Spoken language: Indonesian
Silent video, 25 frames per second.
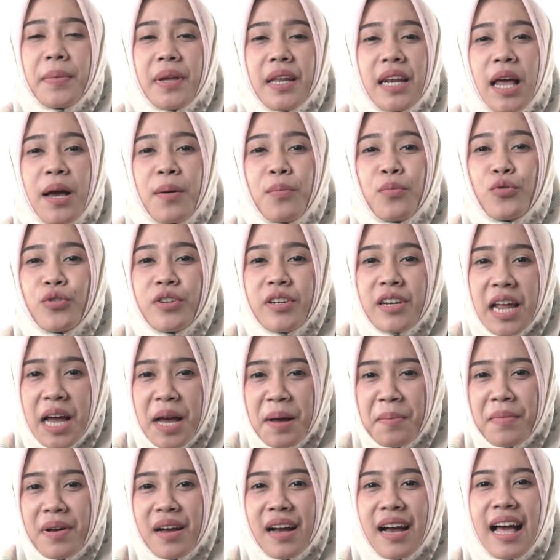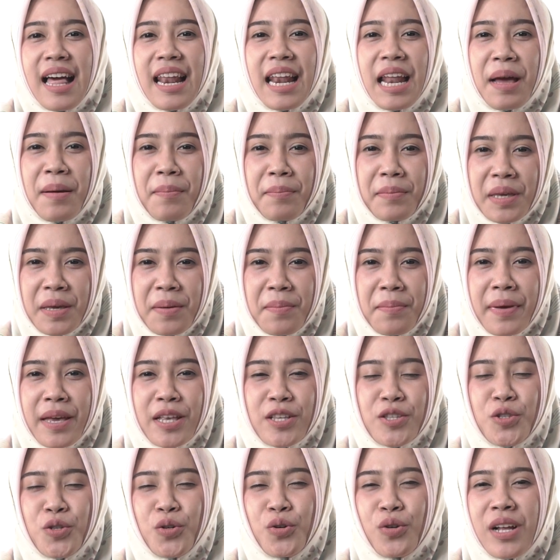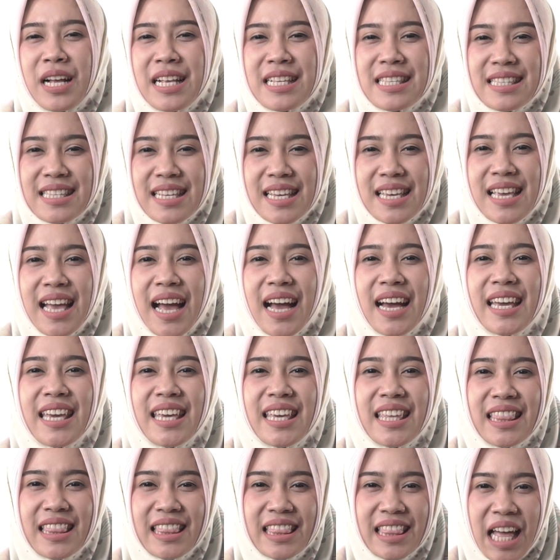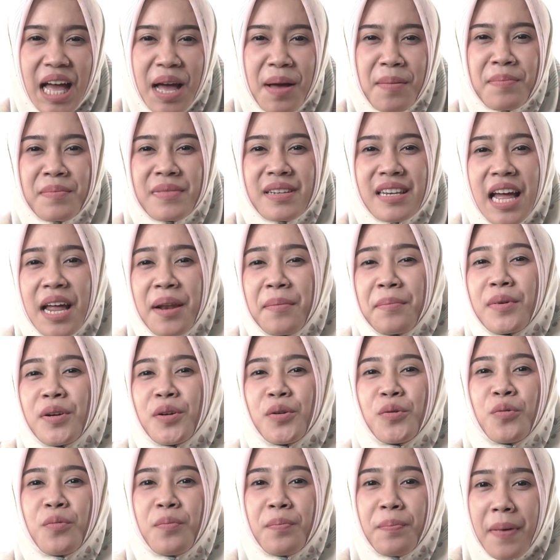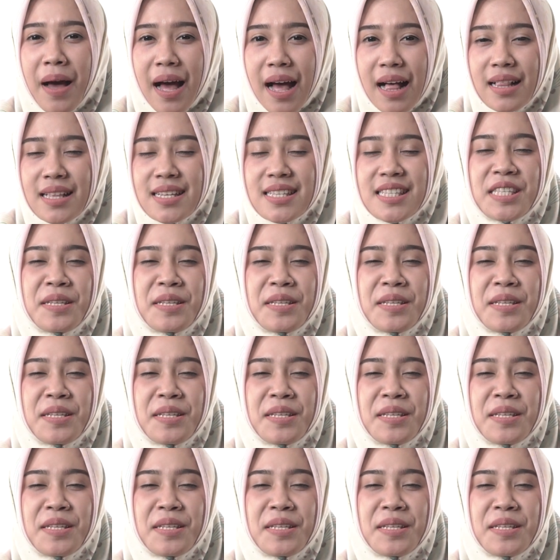Bila Bunda mengalami menstruasi yang hitam dan menggumpal,